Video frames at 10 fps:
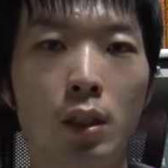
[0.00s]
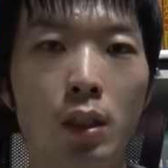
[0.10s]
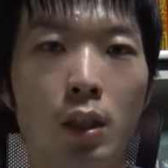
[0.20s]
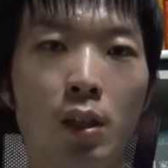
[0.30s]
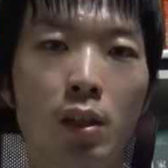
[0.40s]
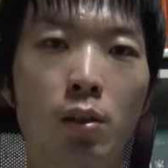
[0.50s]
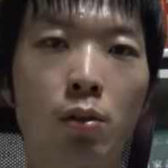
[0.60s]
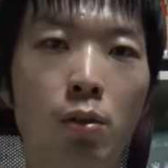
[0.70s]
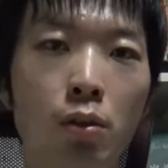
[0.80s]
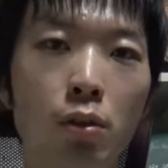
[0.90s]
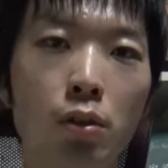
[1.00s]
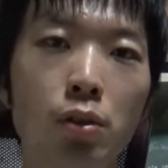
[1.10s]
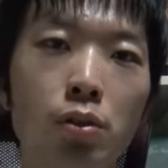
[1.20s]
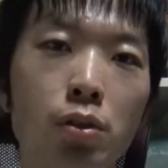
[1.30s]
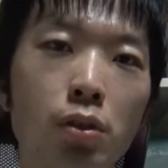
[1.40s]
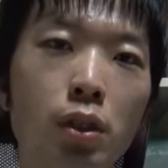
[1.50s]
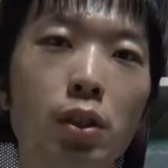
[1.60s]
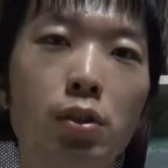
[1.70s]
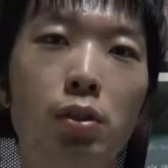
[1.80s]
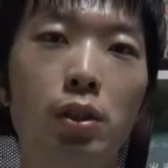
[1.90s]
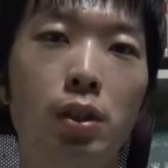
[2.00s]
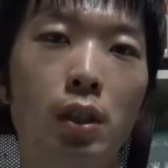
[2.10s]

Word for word: あこういういい商品